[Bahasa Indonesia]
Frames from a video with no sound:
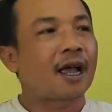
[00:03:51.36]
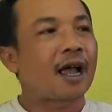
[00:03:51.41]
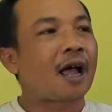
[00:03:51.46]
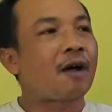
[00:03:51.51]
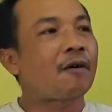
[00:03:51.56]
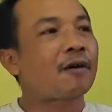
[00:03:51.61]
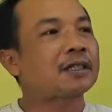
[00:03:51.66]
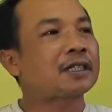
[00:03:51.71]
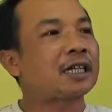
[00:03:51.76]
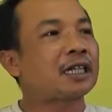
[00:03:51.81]

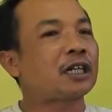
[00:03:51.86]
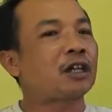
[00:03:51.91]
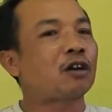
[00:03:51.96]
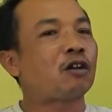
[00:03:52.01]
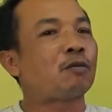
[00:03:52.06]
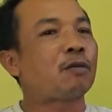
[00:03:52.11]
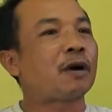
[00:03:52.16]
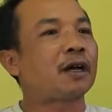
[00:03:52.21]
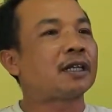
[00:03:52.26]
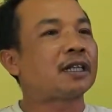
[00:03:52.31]
awas ada
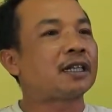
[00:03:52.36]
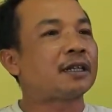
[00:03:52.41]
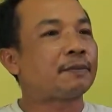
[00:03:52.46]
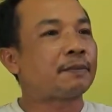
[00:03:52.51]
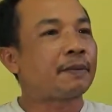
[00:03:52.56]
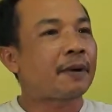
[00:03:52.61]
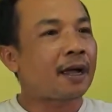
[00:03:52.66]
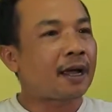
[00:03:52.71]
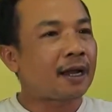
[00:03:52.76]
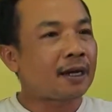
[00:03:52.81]
lobang di
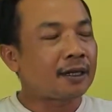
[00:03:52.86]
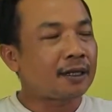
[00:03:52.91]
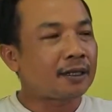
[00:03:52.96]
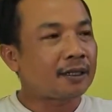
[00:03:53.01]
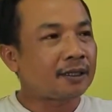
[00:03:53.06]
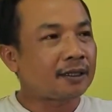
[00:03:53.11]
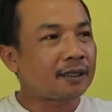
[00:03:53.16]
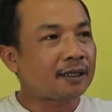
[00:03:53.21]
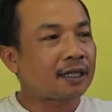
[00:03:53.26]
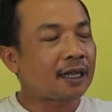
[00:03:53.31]
depan
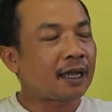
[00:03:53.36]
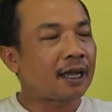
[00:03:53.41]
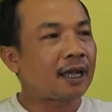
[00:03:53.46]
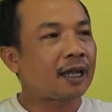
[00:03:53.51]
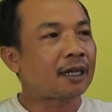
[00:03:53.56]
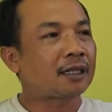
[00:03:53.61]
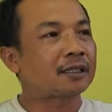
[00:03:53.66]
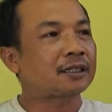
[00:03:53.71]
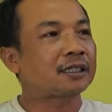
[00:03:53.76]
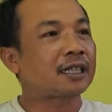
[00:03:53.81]

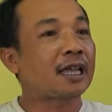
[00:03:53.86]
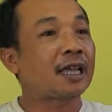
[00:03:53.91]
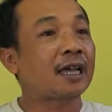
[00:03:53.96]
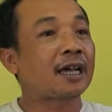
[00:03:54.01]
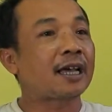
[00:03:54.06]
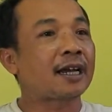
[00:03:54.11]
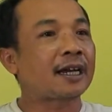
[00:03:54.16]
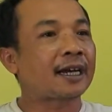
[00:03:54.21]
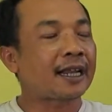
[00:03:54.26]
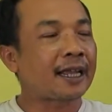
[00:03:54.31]
dan saya
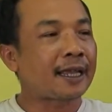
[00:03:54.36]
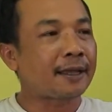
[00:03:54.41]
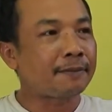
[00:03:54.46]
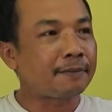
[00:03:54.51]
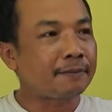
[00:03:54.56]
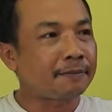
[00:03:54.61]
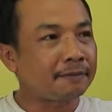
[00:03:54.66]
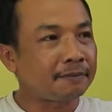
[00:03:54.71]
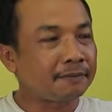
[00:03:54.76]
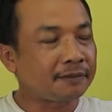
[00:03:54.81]

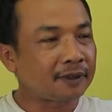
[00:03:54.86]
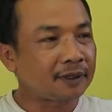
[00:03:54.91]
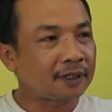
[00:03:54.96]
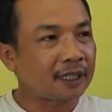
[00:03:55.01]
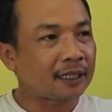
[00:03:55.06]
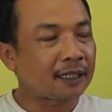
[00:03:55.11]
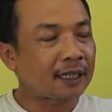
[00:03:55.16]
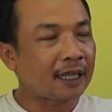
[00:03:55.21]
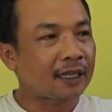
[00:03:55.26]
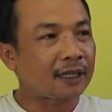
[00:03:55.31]
ngerem,
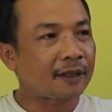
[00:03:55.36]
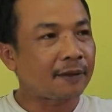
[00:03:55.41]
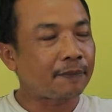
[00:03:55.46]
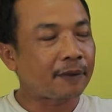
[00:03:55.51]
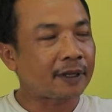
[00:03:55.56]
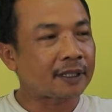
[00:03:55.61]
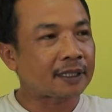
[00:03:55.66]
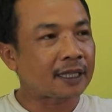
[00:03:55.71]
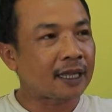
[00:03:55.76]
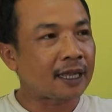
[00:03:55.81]
ternyata
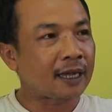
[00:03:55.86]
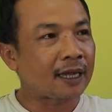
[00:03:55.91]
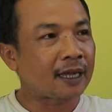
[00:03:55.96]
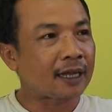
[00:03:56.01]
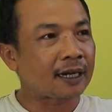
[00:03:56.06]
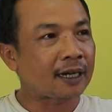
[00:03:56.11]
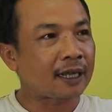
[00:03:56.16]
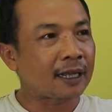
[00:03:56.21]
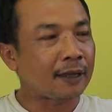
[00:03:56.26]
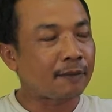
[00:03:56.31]
pas saya
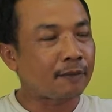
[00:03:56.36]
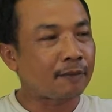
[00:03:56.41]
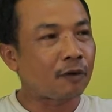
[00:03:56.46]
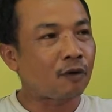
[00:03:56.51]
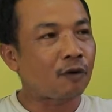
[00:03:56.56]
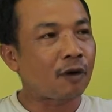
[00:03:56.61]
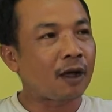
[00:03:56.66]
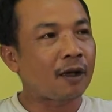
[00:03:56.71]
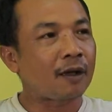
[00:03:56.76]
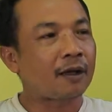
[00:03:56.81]
ngerem
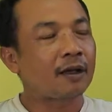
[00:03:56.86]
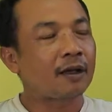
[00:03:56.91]
mau